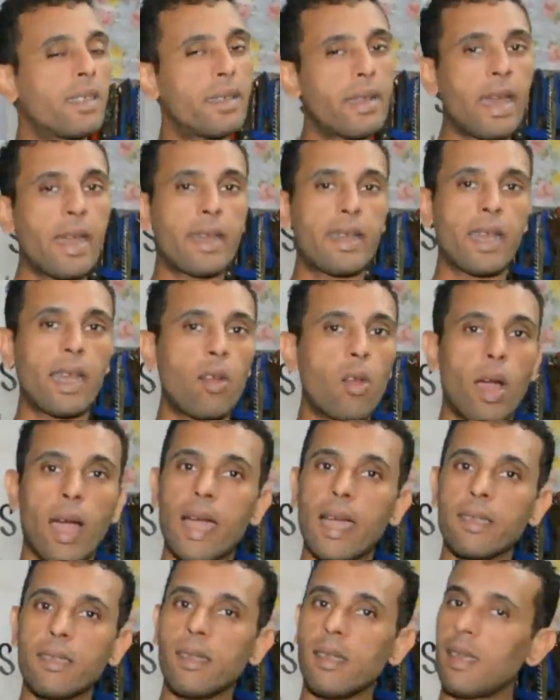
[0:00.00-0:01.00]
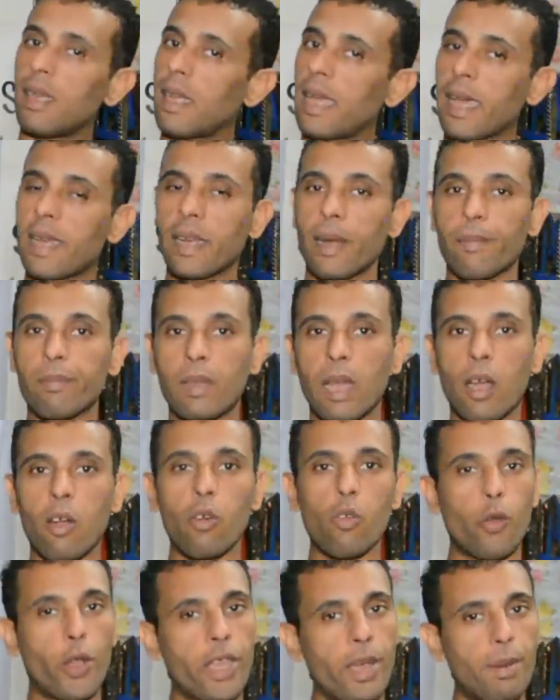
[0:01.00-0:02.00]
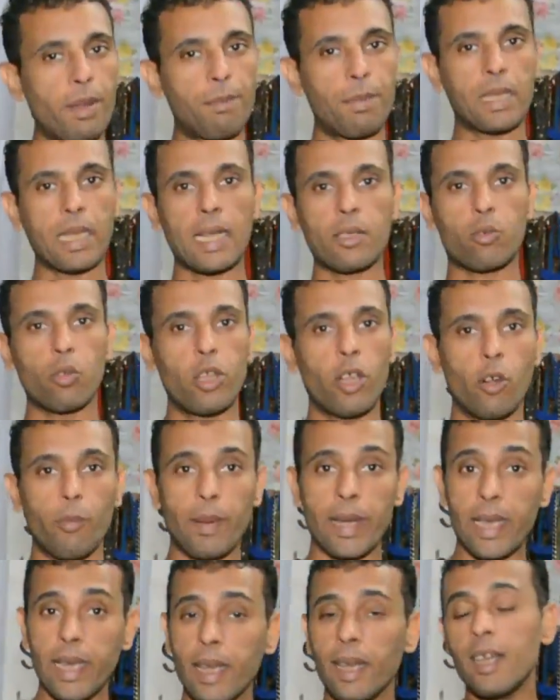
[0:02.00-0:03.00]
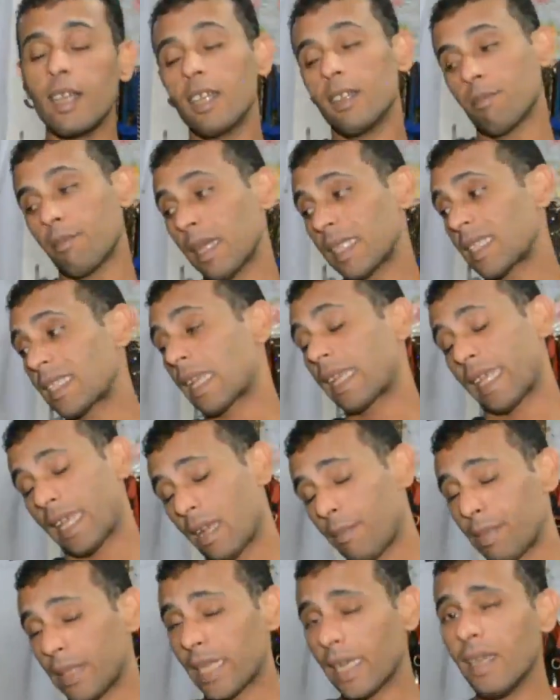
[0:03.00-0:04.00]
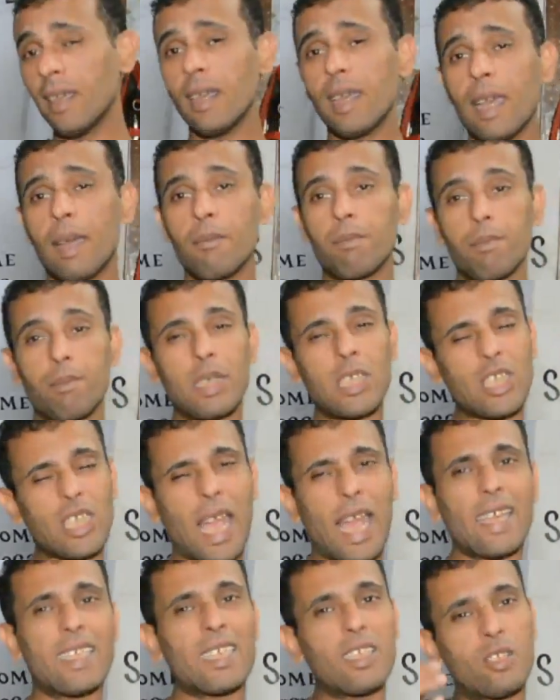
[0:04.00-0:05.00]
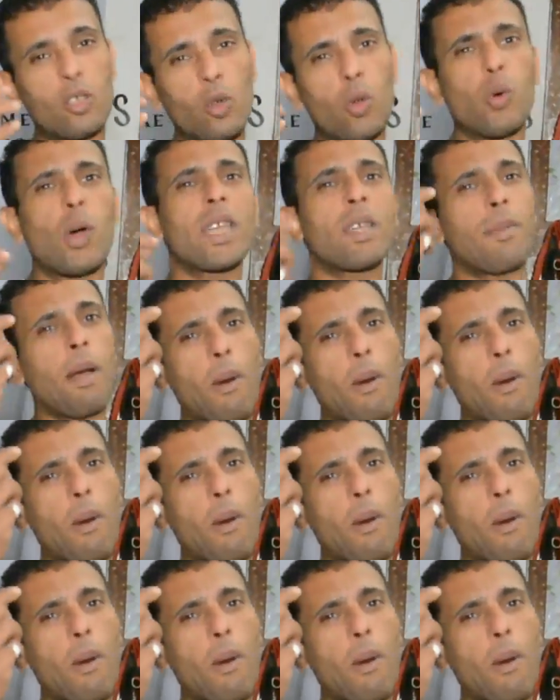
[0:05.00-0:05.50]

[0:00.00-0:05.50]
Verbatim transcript: ناكله عادي الاكل بتاعه الوجبات بتاعته اليوميه بس الكلب ده مش هنديله وجبه